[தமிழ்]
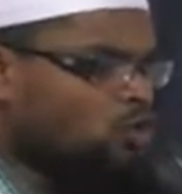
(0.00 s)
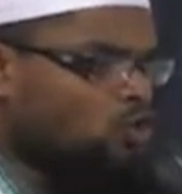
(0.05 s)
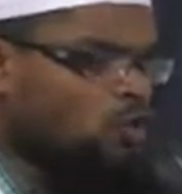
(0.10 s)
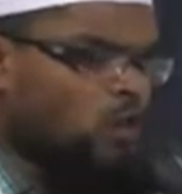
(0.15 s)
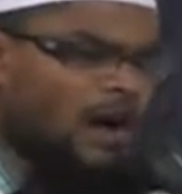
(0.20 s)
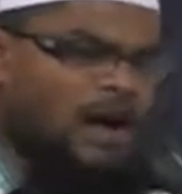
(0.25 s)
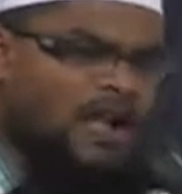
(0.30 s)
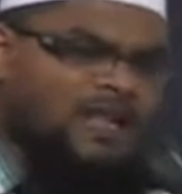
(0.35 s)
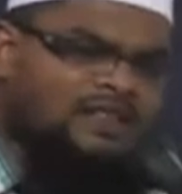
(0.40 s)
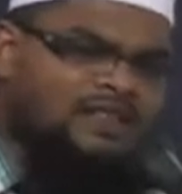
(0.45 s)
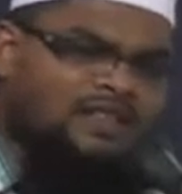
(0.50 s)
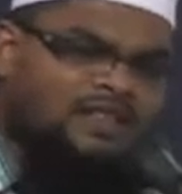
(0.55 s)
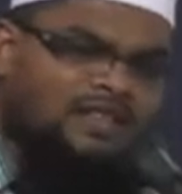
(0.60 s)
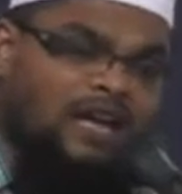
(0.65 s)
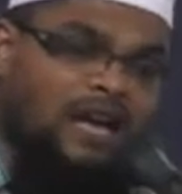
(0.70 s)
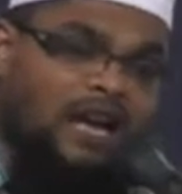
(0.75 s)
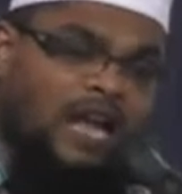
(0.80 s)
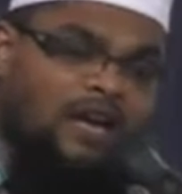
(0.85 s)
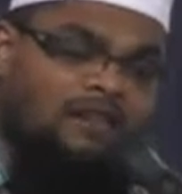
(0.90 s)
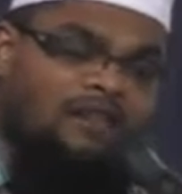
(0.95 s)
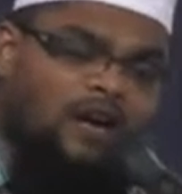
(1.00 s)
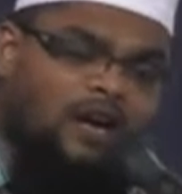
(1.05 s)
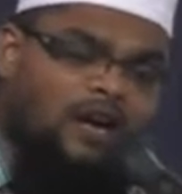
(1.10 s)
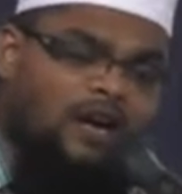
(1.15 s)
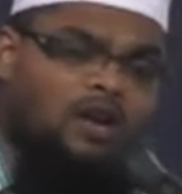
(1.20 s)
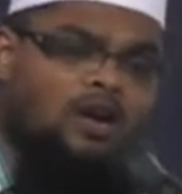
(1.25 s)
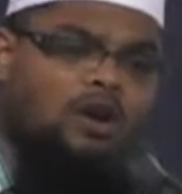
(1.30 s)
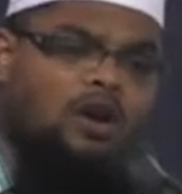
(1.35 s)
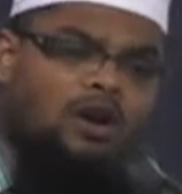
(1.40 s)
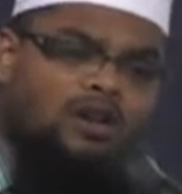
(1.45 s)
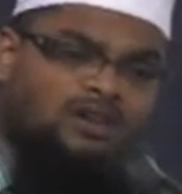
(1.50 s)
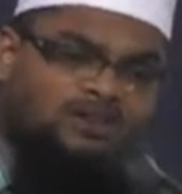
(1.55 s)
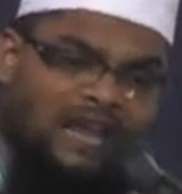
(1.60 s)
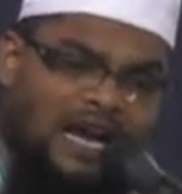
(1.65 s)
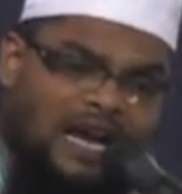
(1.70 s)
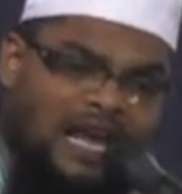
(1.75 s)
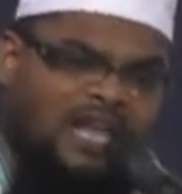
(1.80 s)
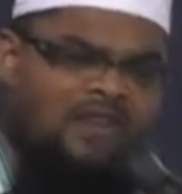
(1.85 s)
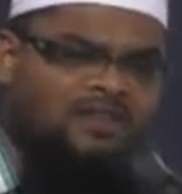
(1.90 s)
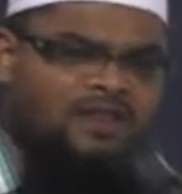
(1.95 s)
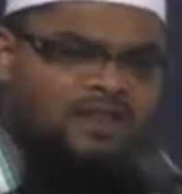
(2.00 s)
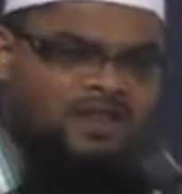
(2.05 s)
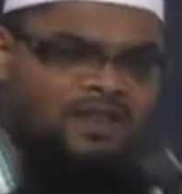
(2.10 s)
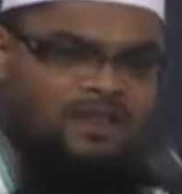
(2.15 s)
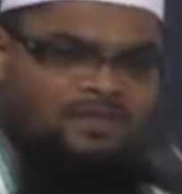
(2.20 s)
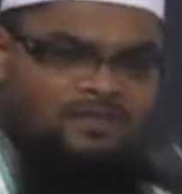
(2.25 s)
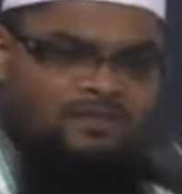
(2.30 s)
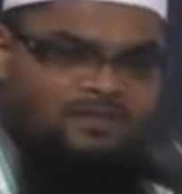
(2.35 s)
சுவனத்து தலைவர்களில் ஒரு தலைவி